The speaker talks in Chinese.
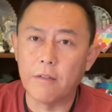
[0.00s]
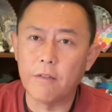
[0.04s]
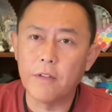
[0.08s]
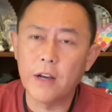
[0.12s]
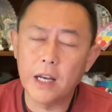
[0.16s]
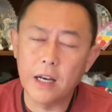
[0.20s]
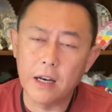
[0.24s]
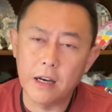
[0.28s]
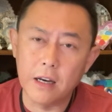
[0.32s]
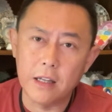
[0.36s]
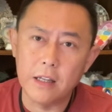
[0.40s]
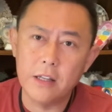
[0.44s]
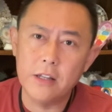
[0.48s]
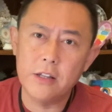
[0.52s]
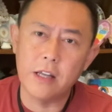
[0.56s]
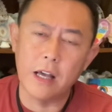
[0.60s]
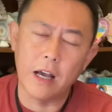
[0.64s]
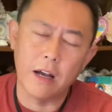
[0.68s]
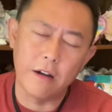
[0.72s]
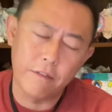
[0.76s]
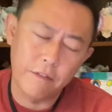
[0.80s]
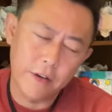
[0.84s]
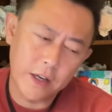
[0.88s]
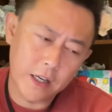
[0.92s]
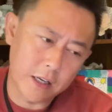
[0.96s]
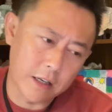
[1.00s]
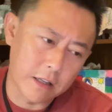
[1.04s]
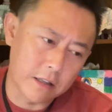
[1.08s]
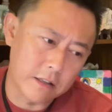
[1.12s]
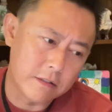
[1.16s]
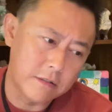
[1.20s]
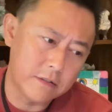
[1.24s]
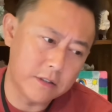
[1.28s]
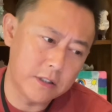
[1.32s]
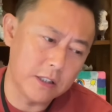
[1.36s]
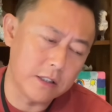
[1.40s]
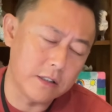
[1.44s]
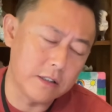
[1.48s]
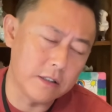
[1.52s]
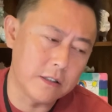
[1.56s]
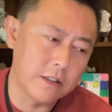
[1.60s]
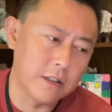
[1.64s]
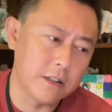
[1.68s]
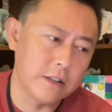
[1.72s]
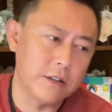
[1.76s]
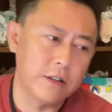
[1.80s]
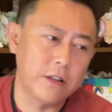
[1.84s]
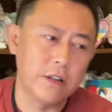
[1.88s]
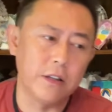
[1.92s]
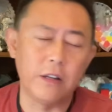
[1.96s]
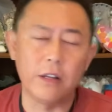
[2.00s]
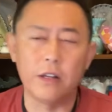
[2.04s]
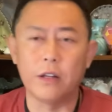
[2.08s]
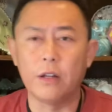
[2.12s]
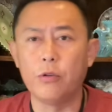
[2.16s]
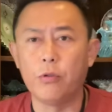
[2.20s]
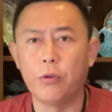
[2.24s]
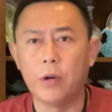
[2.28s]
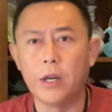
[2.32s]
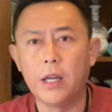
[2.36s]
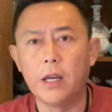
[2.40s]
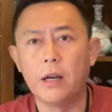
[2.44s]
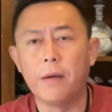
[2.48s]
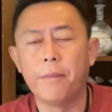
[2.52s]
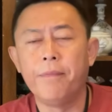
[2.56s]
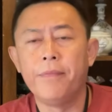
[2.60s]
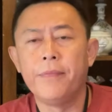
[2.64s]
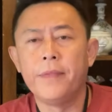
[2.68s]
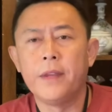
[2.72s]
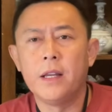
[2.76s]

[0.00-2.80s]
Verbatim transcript: 为了理想，为了这个这个自己的决定，